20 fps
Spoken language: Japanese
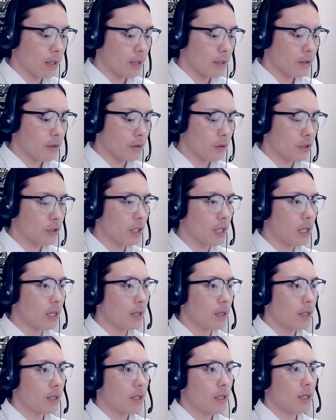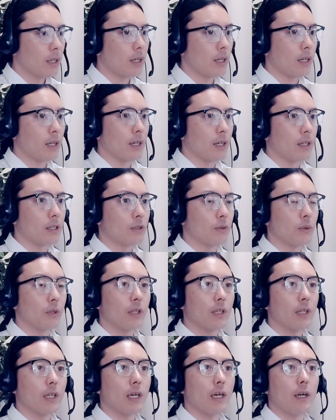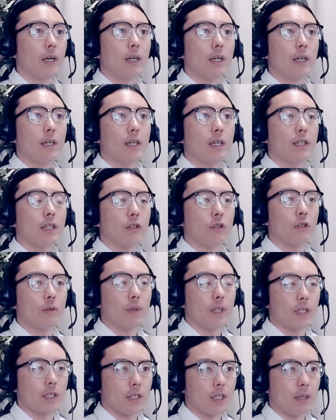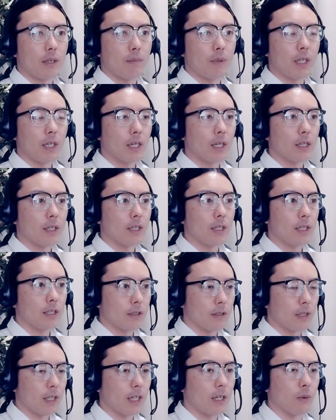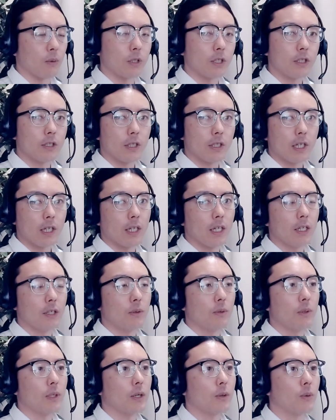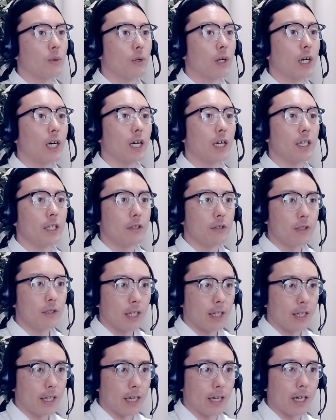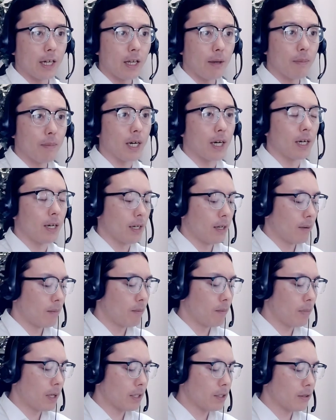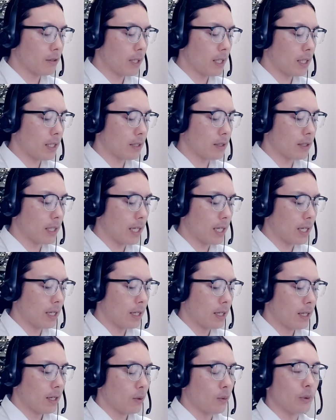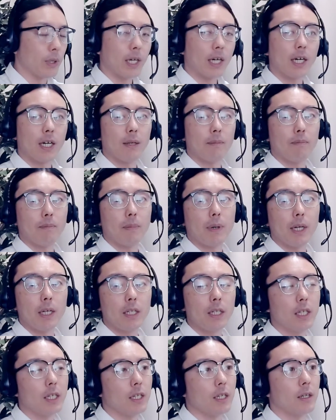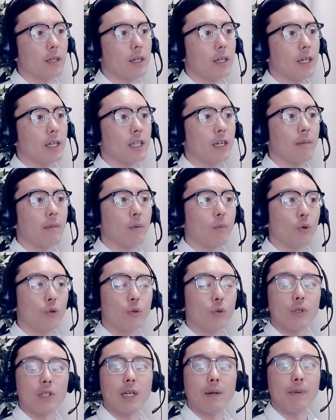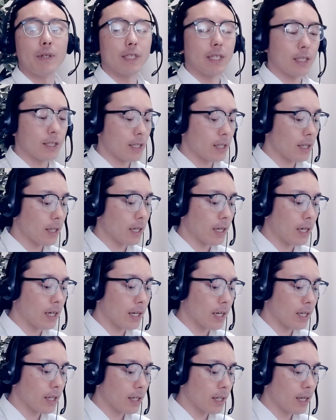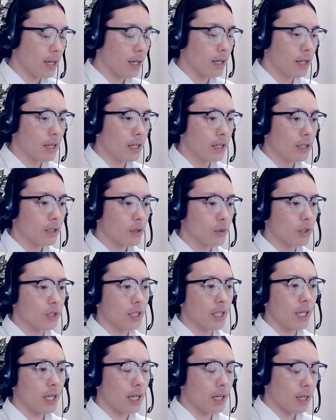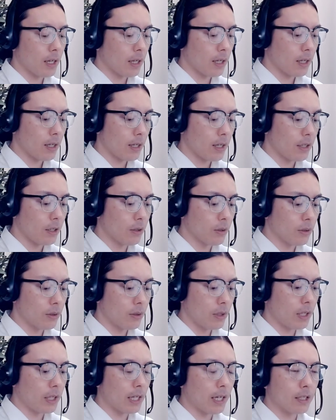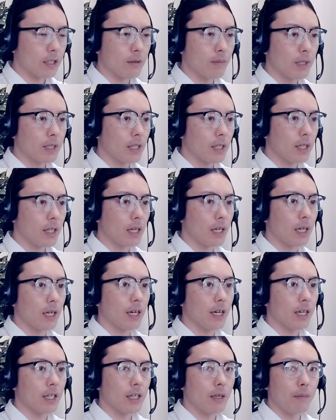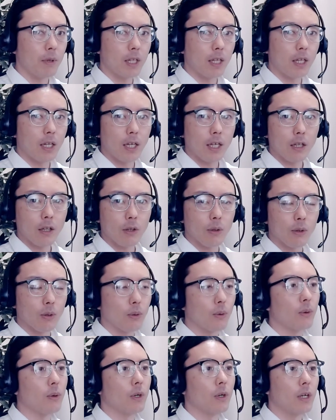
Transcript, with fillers: そして、えー、そういった、えー、例えばですね、敏感気質で落ち着かないような子がいるんであれば、まずはですね、お腹いっぱいに、えー、食べ物を食べさせてあげて、そしてゆっくり休ませてあげてみてねと、